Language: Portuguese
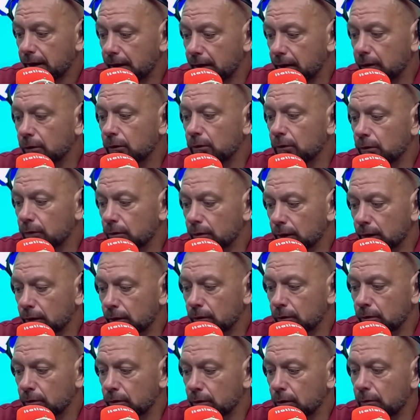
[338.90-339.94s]
Eu,
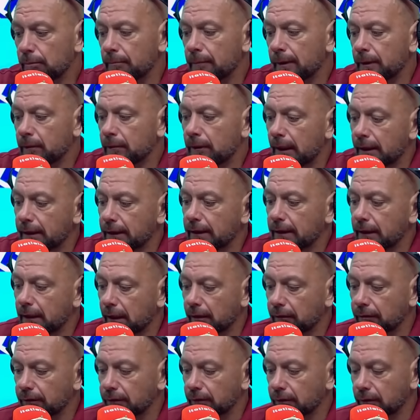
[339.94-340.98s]
eu sou meio
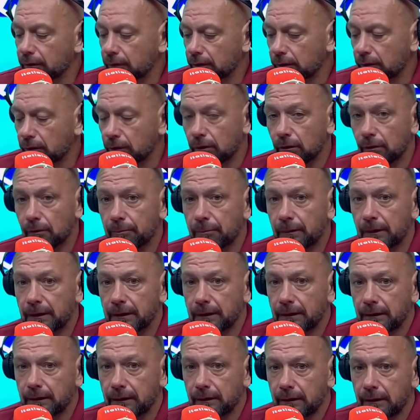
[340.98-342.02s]
radical, viu, o
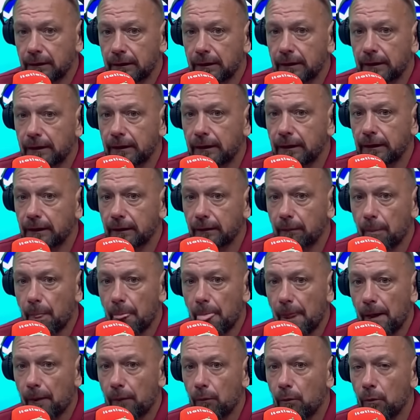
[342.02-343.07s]
Pance? Se
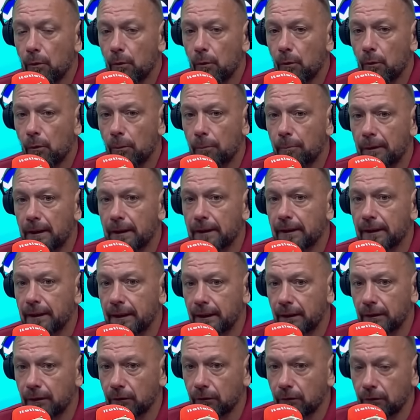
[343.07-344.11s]
o
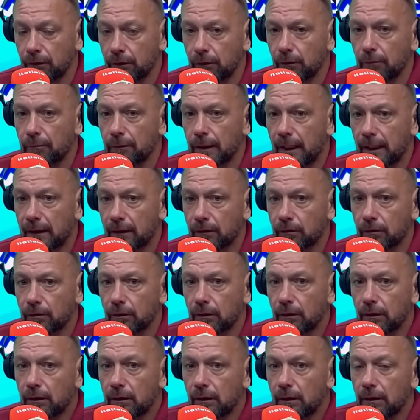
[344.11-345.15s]
Pedrinho e o Matos
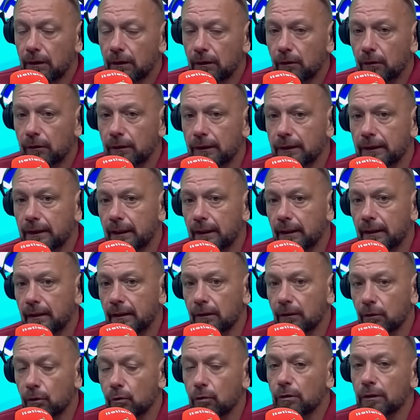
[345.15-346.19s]
não
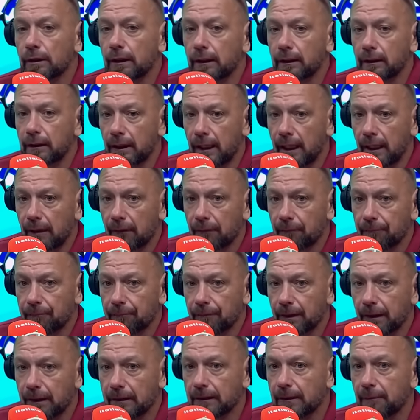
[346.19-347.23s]
quiserem consertar
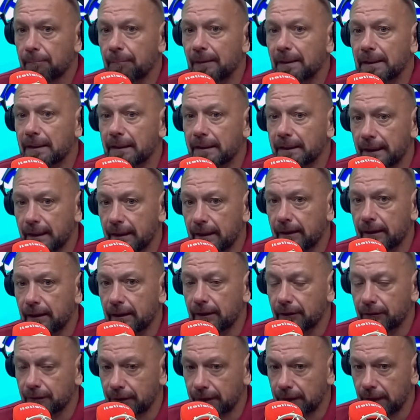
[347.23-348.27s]
essa besteira que
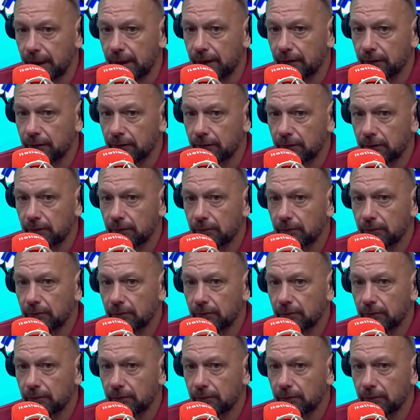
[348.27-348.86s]
eles fizeram,